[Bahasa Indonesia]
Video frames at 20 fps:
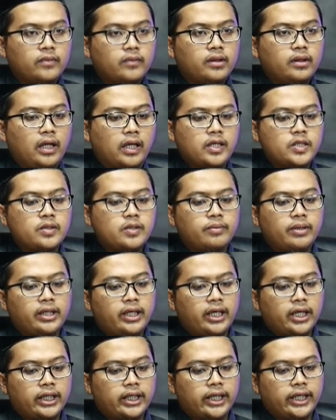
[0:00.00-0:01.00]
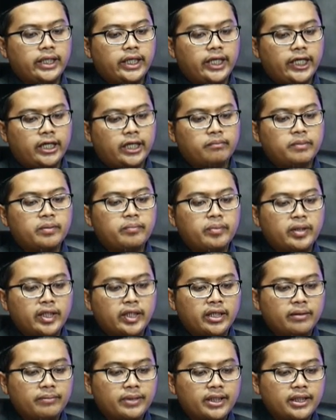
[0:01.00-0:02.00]
Dan sebagian ada yang
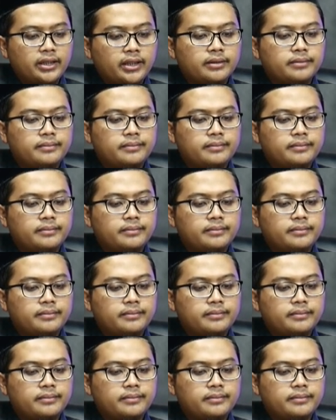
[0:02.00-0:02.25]
berpendapat